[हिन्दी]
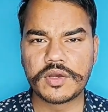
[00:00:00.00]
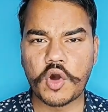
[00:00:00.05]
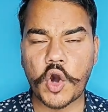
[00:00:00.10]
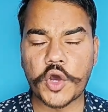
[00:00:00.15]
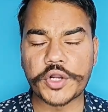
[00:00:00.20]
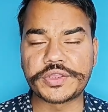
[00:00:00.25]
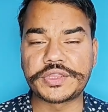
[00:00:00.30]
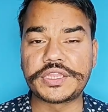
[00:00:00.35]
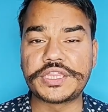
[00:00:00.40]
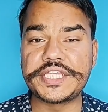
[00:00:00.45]
और
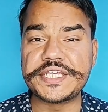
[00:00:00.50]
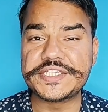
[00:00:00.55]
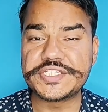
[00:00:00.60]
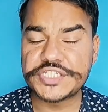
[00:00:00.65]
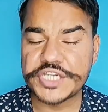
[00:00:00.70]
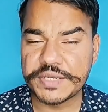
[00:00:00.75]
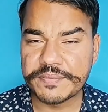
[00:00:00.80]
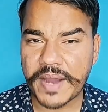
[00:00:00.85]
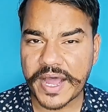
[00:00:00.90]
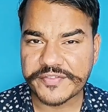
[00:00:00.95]

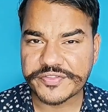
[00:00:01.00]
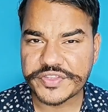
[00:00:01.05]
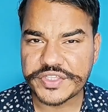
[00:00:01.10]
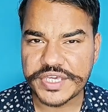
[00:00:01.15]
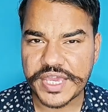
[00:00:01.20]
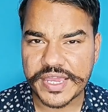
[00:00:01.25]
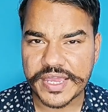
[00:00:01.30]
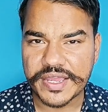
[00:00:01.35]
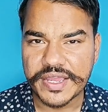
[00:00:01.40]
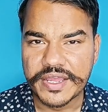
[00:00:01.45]
तीसरी बात
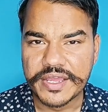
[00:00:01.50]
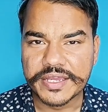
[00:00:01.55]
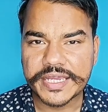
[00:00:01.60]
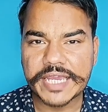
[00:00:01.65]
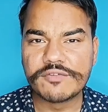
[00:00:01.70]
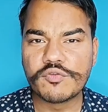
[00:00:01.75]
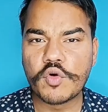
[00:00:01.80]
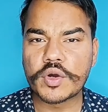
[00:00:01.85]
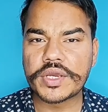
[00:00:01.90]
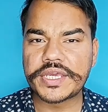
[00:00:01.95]
ये कि
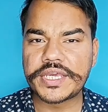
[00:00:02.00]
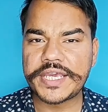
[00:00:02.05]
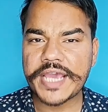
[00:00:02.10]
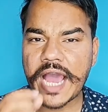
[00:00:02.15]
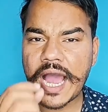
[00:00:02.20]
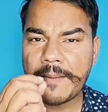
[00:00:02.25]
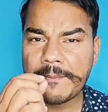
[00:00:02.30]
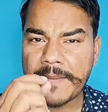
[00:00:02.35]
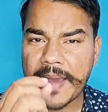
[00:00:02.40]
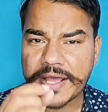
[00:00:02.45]
वो
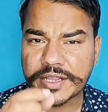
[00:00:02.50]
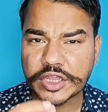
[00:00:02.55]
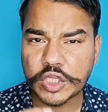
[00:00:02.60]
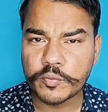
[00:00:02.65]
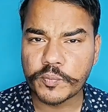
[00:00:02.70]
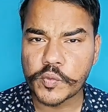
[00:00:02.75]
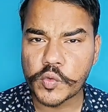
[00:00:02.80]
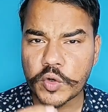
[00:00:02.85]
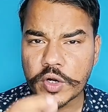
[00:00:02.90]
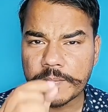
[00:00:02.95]
क्या
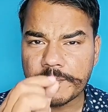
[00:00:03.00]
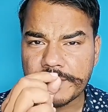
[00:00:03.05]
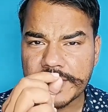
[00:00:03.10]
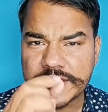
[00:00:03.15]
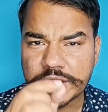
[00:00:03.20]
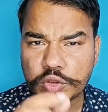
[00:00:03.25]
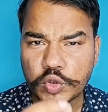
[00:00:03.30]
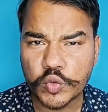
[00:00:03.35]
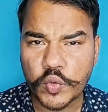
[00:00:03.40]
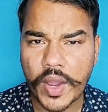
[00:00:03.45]
महत्वपूर्ण
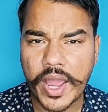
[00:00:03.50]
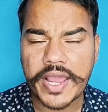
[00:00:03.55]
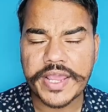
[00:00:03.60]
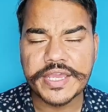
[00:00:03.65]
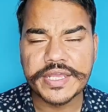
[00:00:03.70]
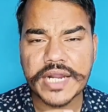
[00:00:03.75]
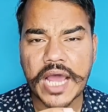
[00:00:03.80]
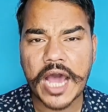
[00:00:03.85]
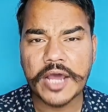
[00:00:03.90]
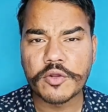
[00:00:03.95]
बिंदु है
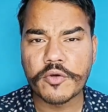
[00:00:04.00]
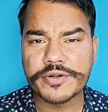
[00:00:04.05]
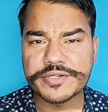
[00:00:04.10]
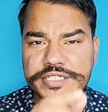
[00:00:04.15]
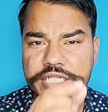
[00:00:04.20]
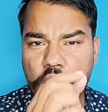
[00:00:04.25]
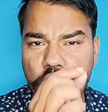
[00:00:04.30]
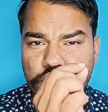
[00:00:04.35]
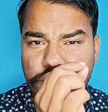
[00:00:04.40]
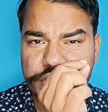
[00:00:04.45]
ईरान और
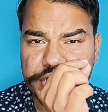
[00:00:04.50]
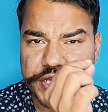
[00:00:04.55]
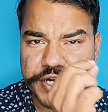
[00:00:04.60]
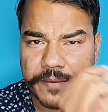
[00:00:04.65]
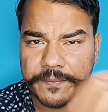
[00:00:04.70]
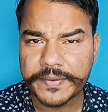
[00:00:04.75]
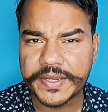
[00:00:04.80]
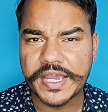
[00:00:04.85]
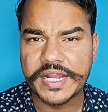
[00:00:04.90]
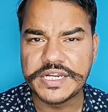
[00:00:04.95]
सऊदी
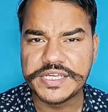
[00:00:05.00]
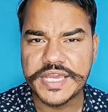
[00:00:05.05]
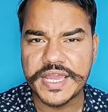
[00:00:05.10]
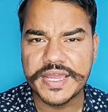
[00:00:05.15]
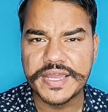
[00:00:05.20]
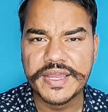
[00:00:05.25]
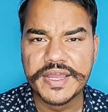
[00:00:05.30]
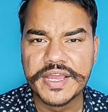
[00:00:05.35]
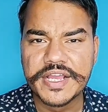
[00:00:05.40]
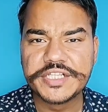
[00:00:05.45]
अरब के लिए
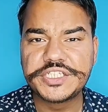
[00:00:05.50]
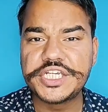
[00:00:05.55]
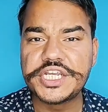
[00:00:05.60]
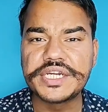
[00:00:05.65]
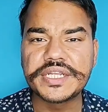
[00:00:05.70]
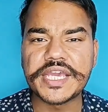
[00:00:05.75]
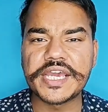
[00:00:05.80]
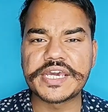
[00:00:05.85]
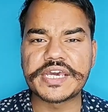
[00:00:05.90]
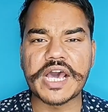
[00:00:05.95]

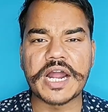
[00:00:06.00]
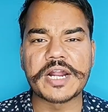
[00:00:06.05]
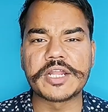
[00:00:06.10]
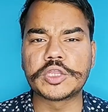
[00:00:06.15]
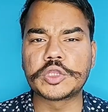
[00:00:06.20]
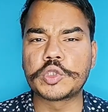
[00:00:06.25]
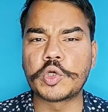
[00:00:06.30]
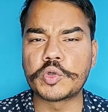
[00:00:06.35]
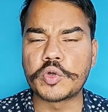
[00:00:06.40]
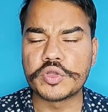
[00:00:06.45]
जिनके कारण
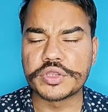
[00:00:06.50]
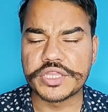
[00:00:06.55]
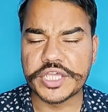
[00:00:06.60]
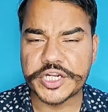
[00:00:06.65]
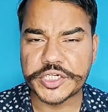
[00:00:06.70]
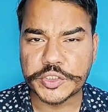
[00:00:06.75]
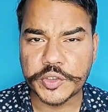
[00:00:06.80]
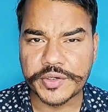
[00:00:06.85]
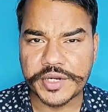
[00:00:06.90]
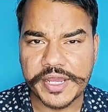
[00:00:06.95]
दोनों
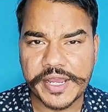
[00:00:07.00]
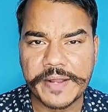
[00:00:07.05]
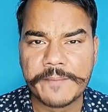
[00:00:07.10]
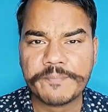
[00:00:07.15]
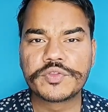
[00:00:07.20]
देशों ने